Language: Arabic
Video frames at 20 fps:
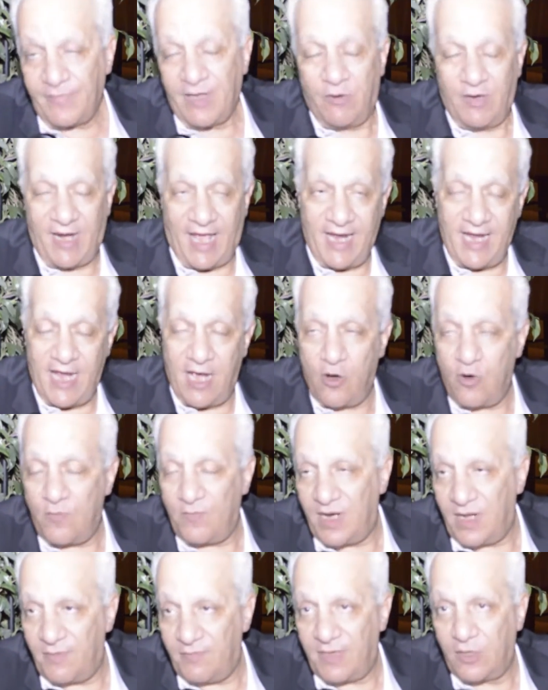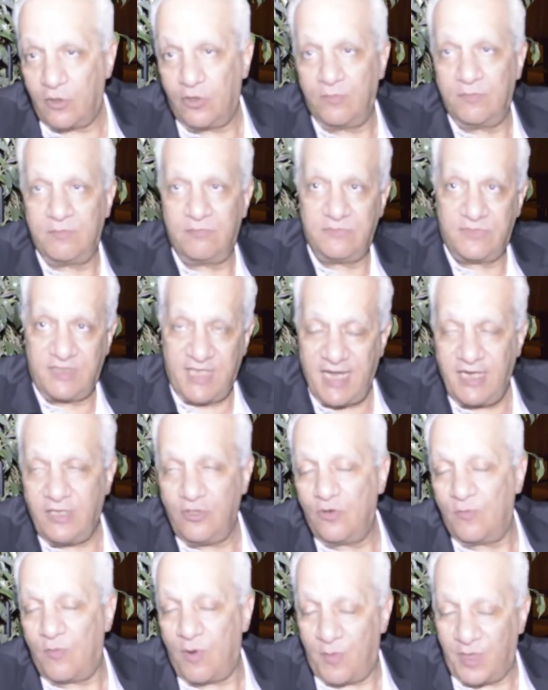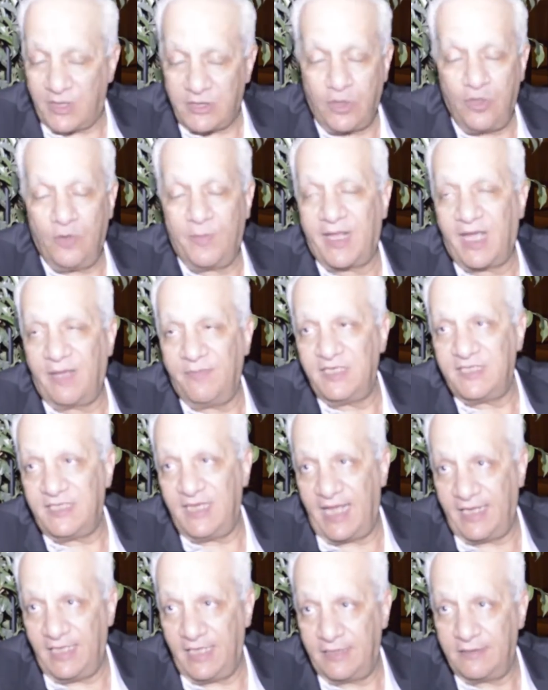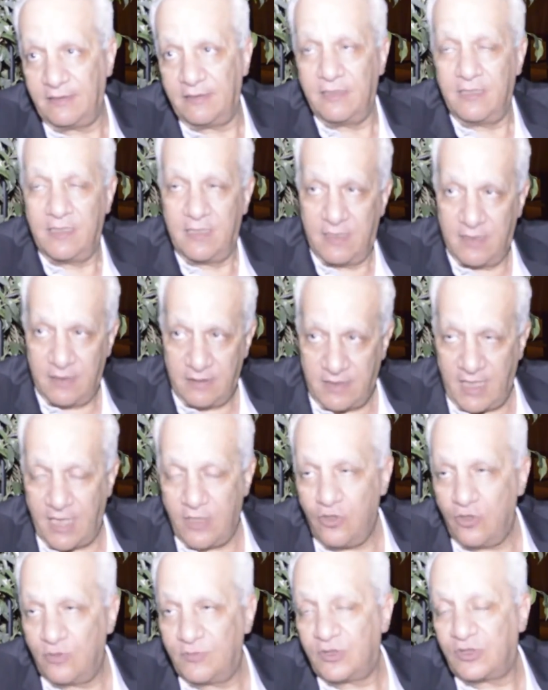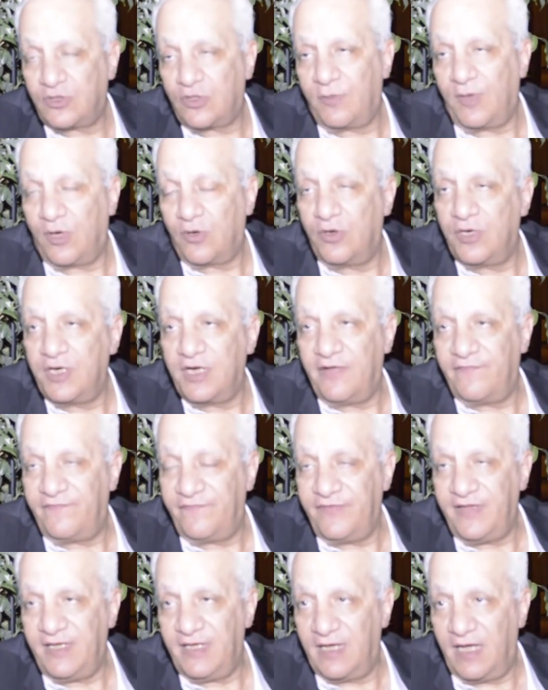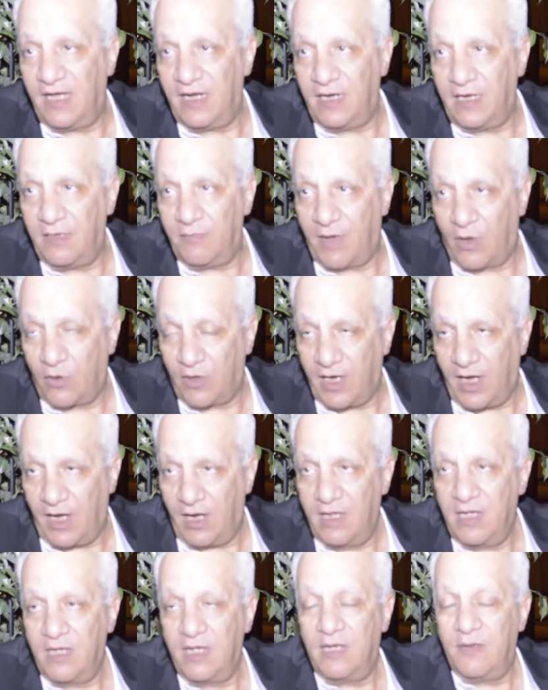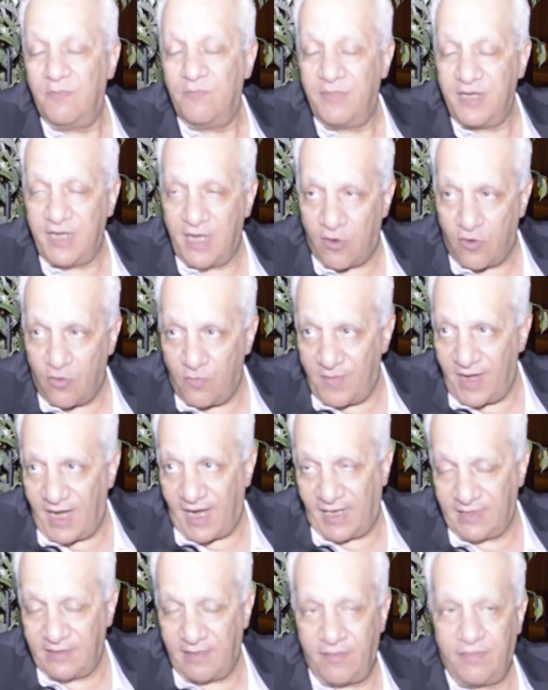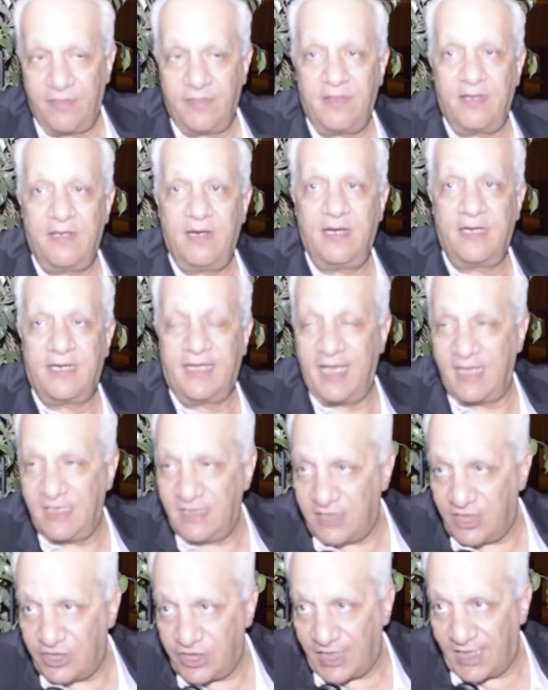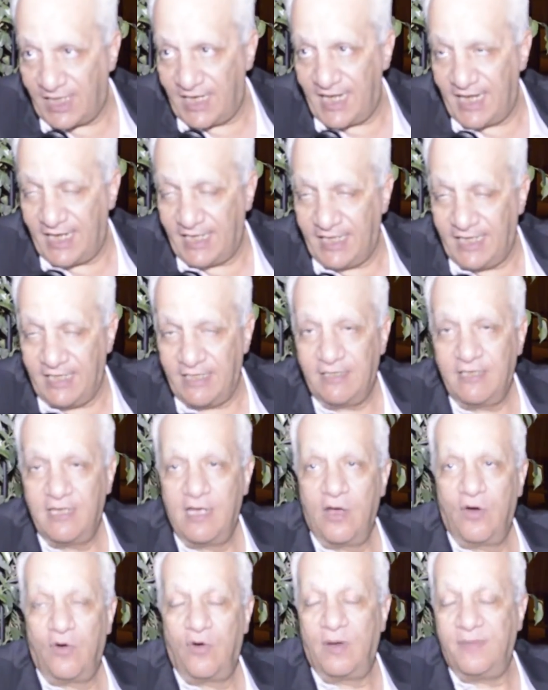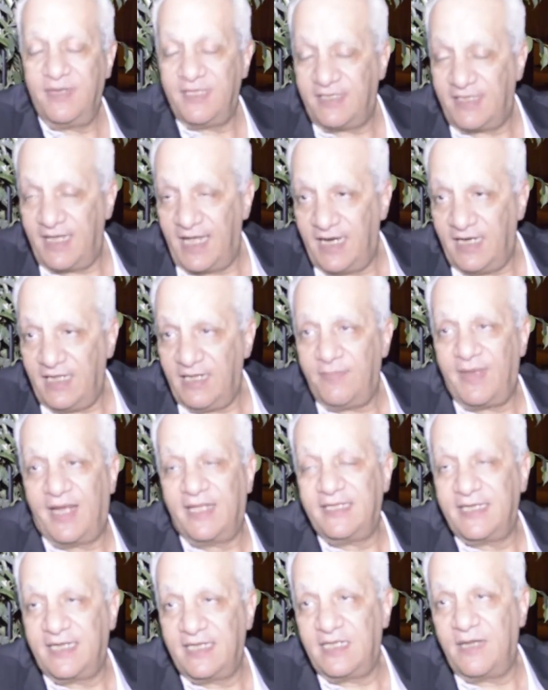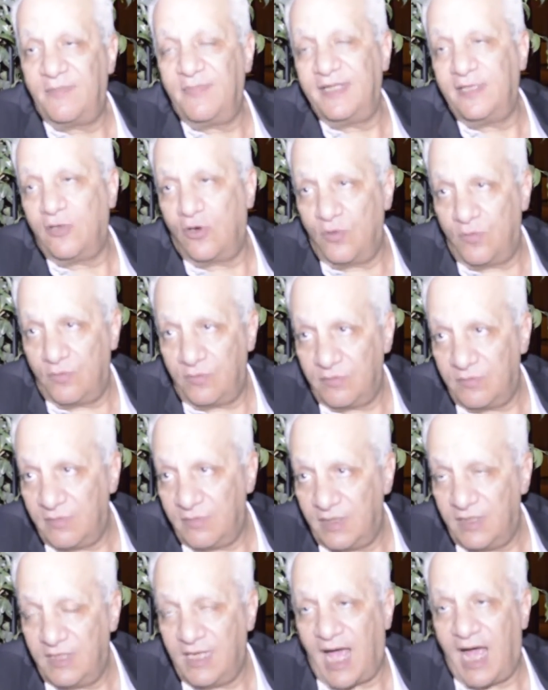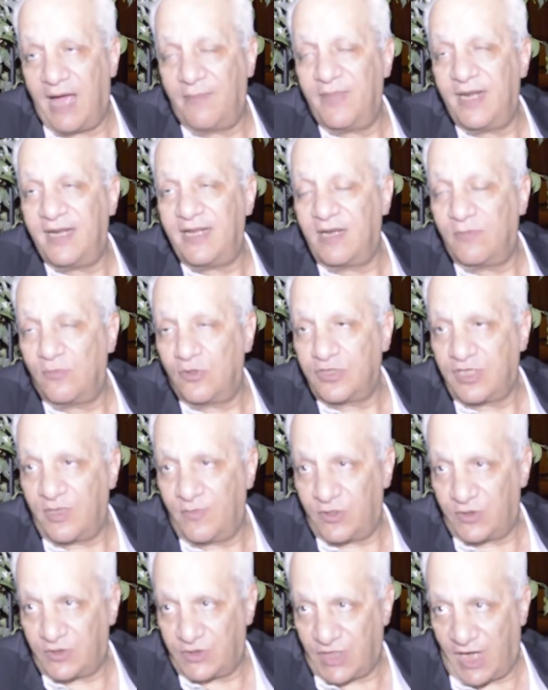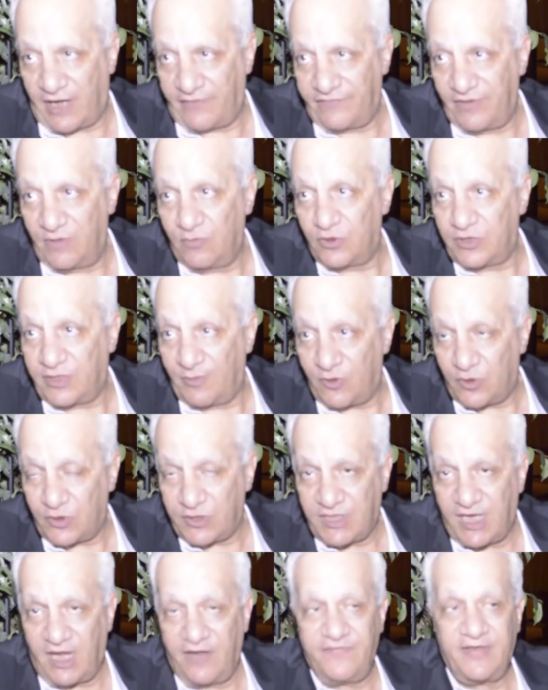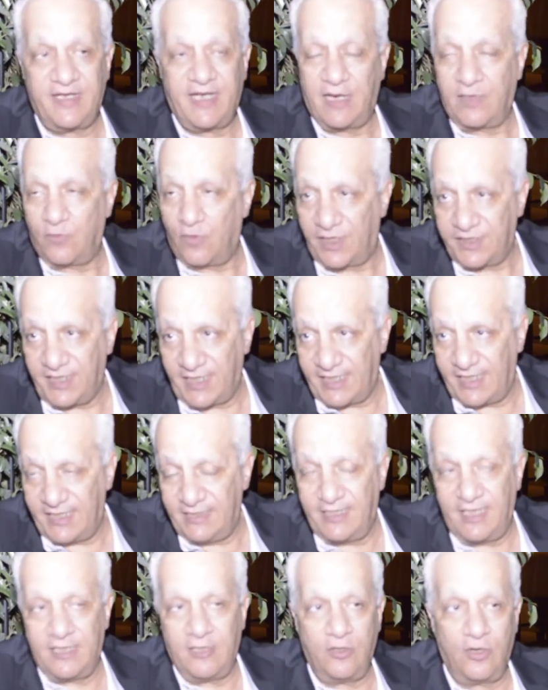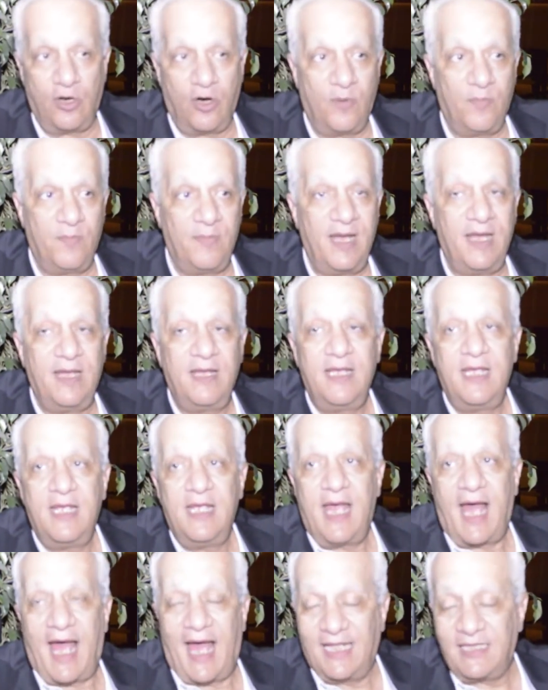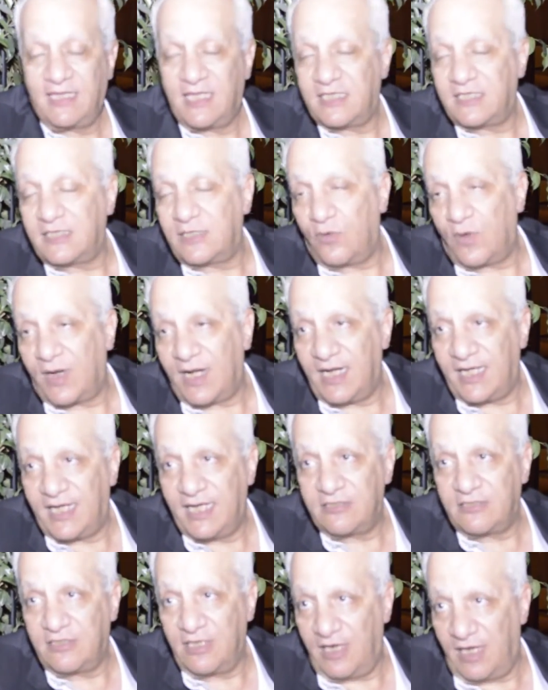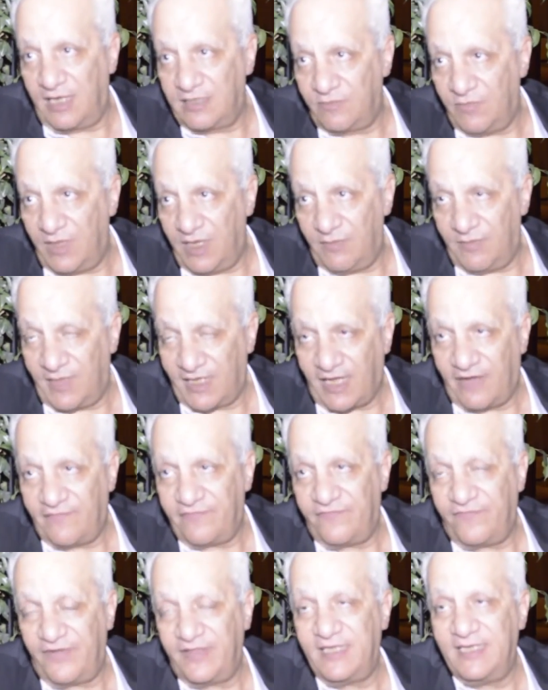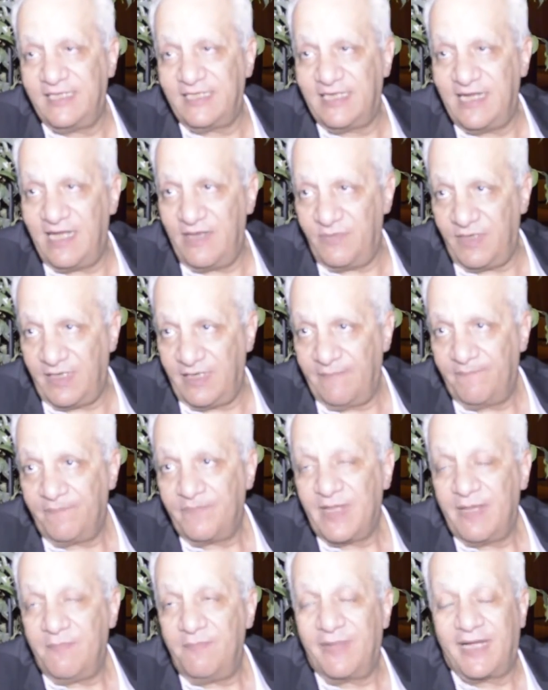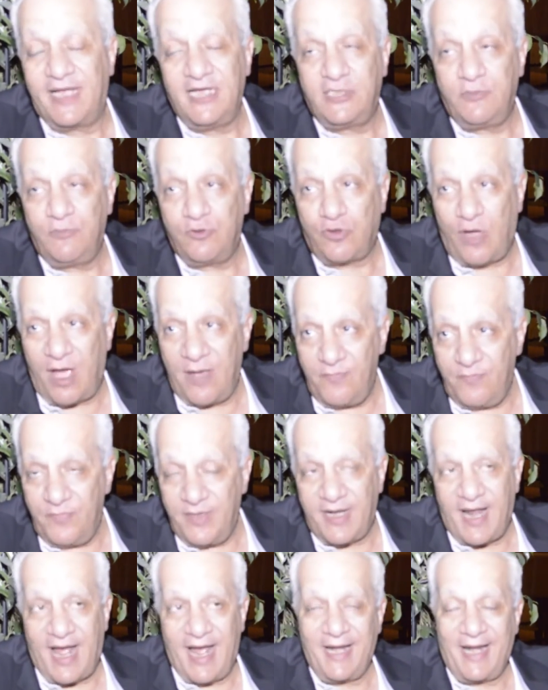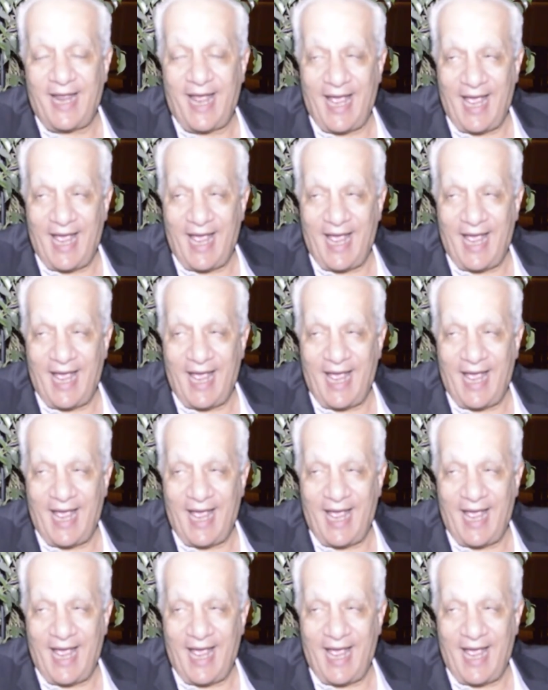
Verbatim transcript: الحقيقه هم لما جم تاني يوم ومصر يوم الخميس ليلا تاني يوم الصبح كنا في الموقع بيروا ما حدث الكارثه شكلها ايه وبالتالي بعد كده بداوا عملنا المؤتمر الصحفي المؤتمر الصحفي كان واضح جدا ان هم حتى الصور اللي كانت طلعت من المتحف الفن الاسلامي ما كانتش بتعبر عن